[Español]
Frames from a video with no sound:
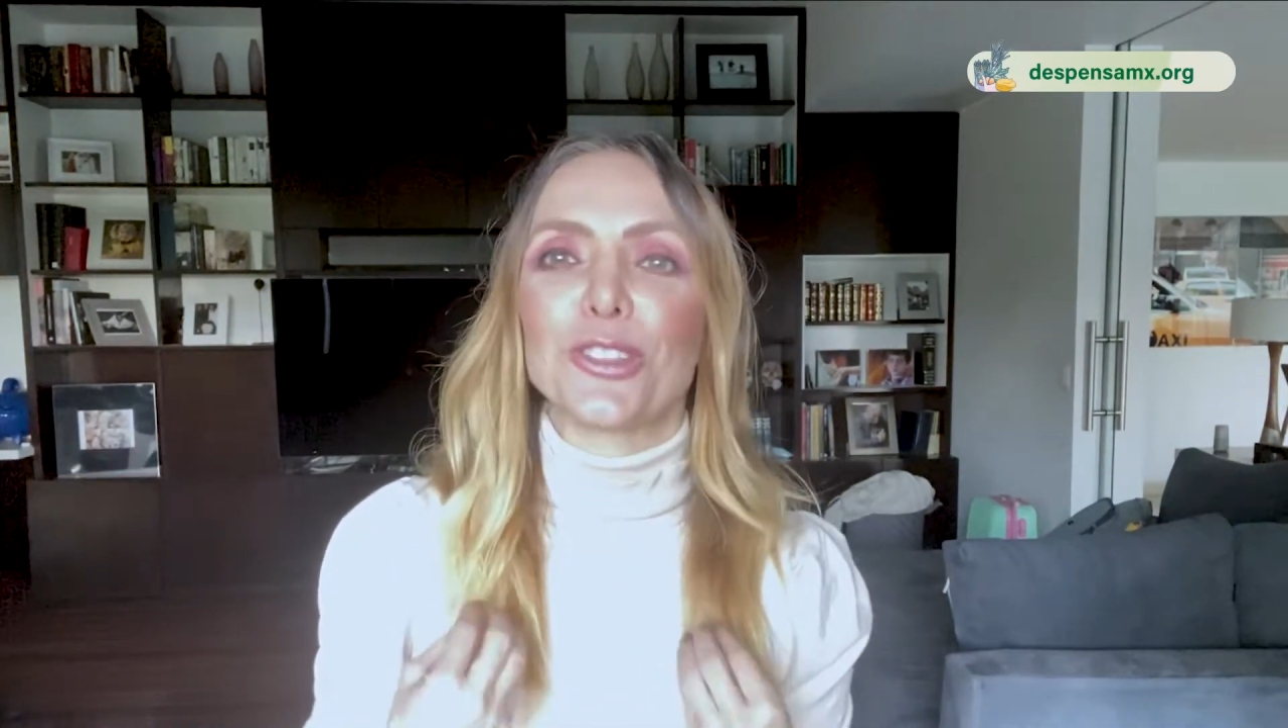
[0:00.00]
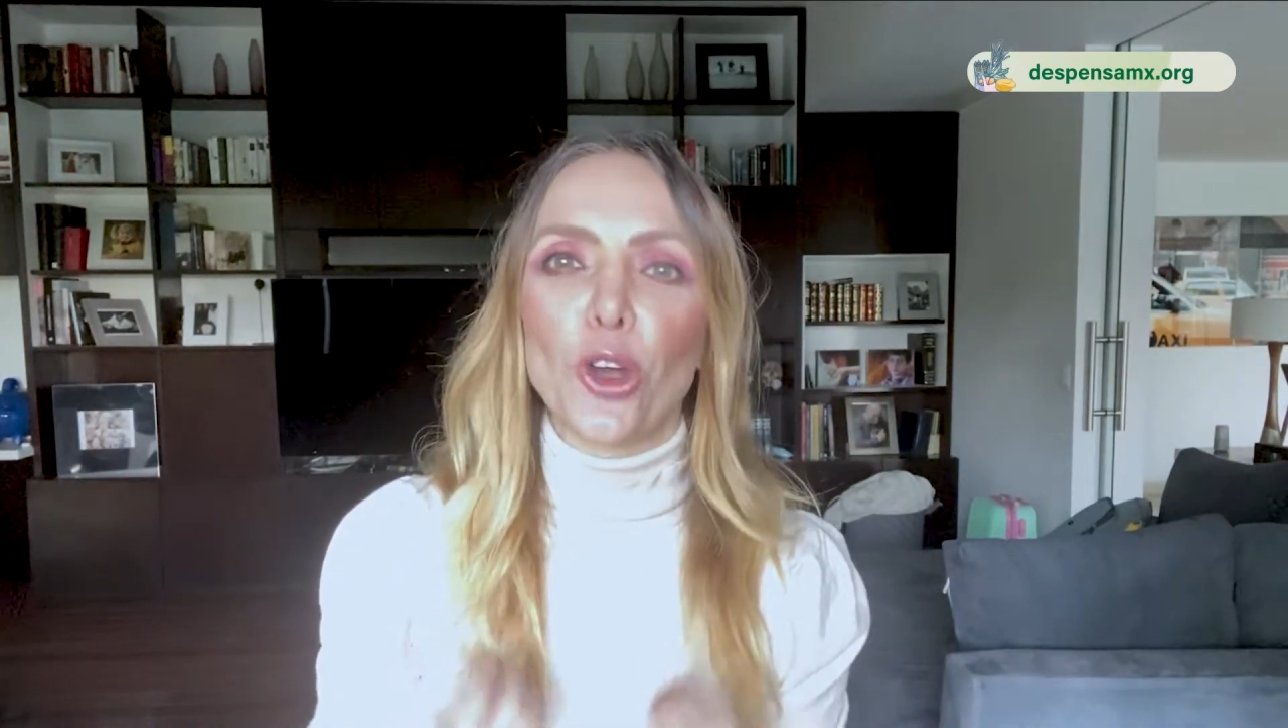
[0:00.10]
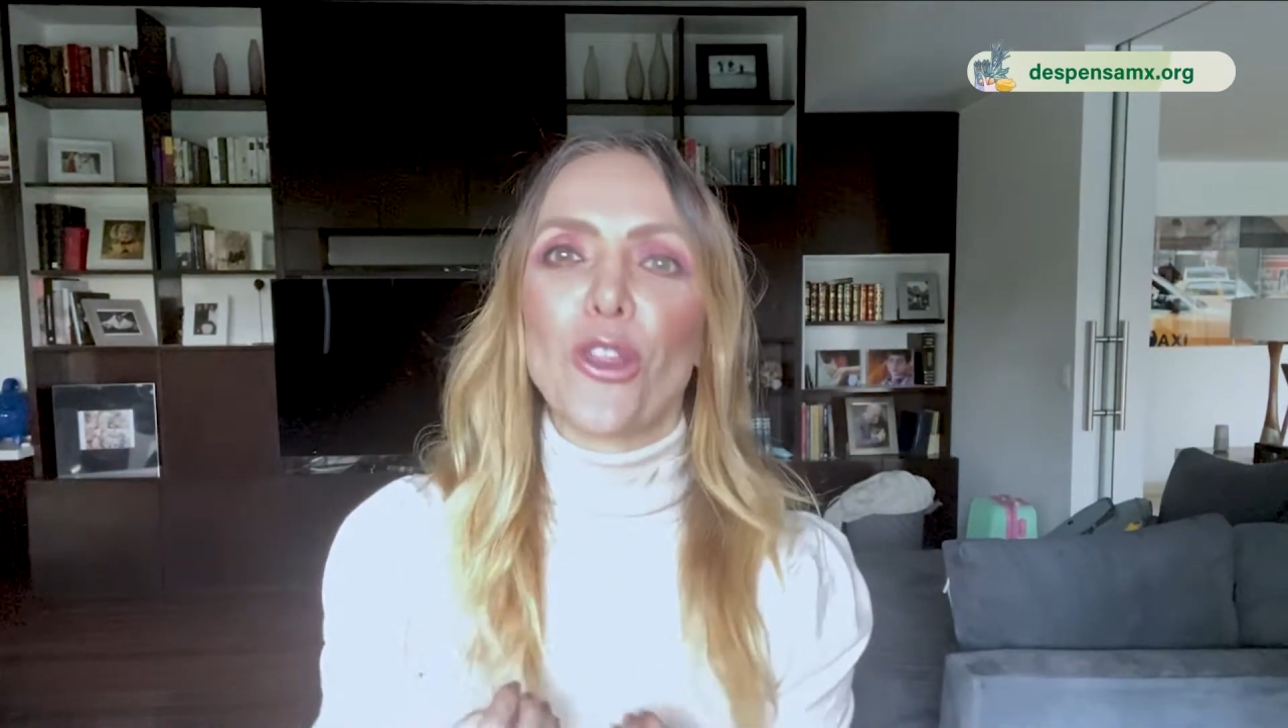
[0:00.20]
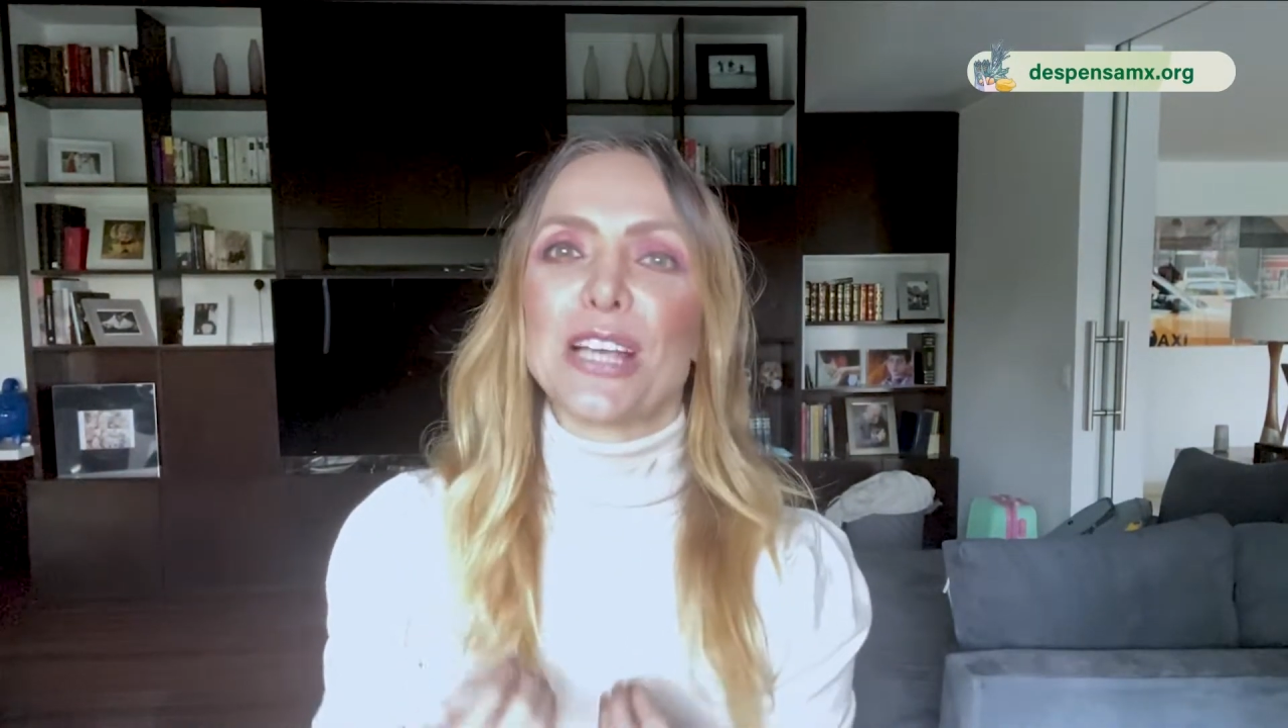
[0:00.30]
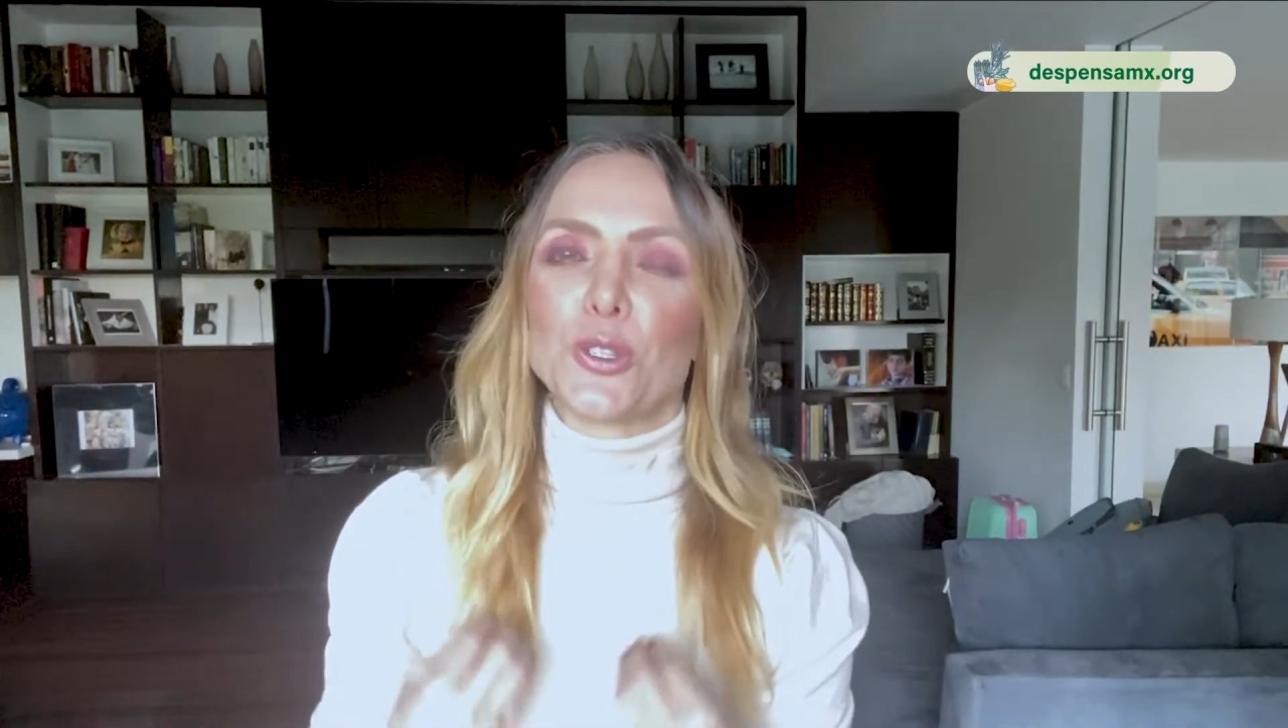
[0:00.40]
y de
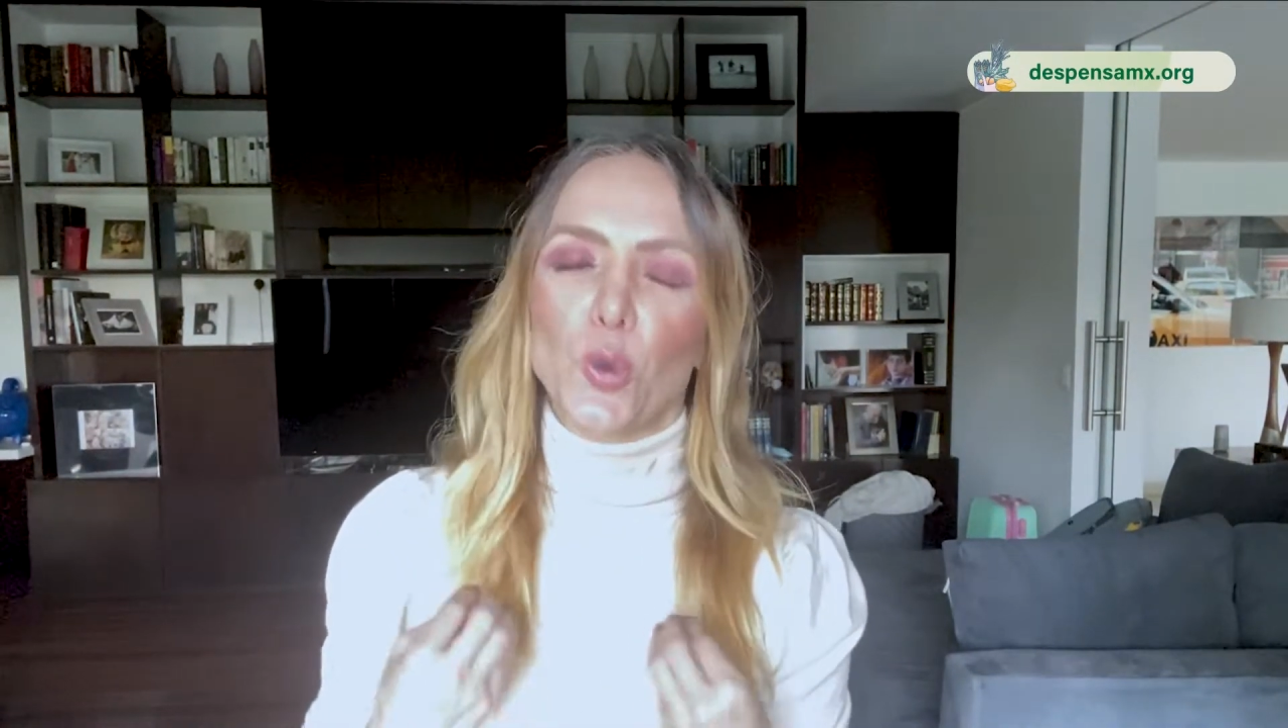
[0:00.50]
toda